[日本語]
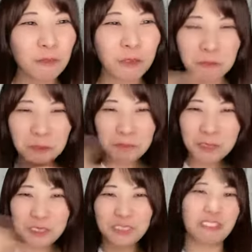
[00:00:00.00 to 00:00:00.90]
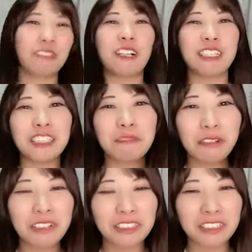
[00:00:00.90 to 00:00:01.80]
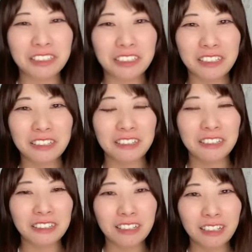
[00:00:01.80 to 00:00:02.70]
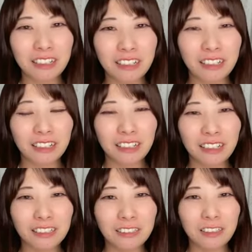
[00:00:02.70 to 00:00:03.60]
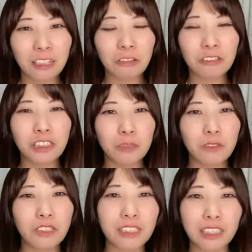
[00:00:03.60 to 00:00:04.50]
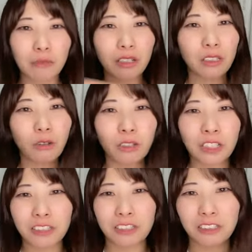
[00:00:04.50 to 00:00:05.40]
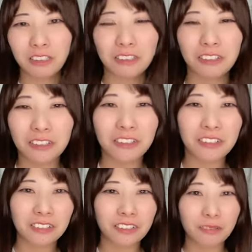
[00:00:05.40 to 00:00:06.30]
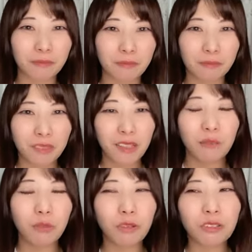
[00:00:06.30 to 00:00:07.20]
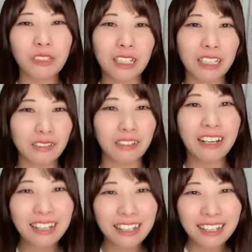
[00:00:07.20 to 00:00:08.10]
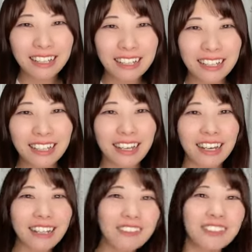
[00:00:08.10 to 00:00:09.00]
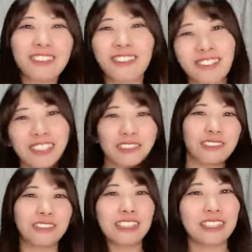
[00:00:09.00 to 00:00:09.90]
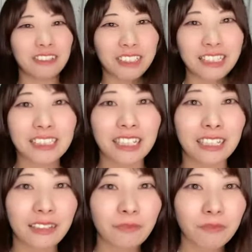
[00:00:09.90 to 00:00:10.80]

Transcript: ピュンピュンピュンってこう走り回ってさ結局自分で捕まえて追い出すっていう暴君なんかやばらめる駒少女だったよ確かに